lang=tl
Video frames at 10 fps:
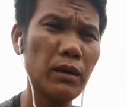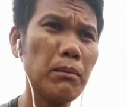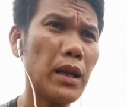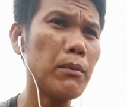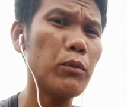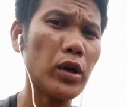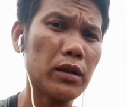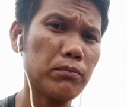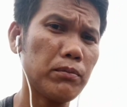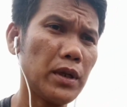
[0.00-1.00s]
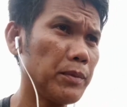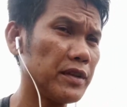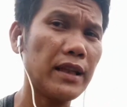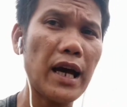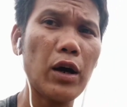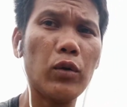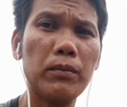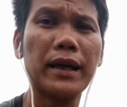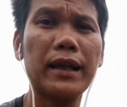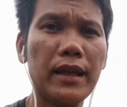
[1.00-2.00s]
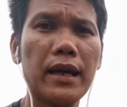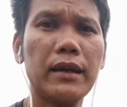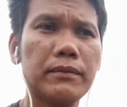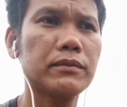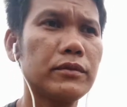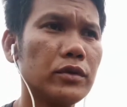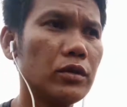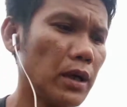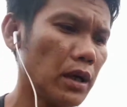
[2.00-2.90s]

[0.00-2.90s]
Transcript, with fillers: malambor at manipis ang dahon maganda yun